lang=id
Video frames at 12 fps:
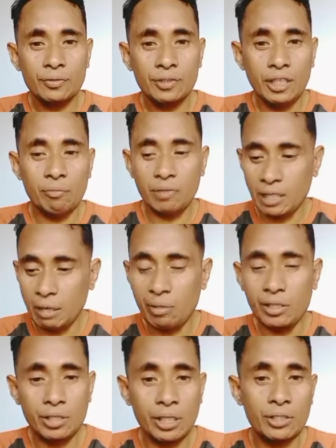yang
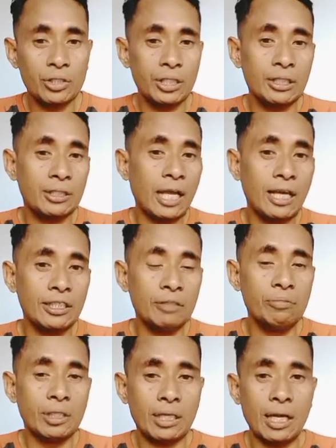bernama Jislin tadi
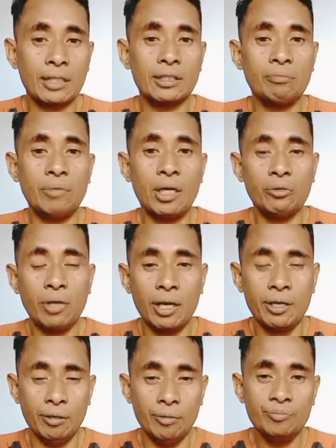berkata
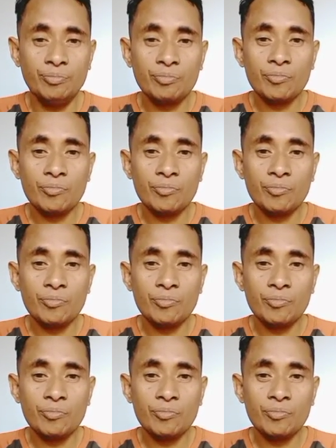bahwa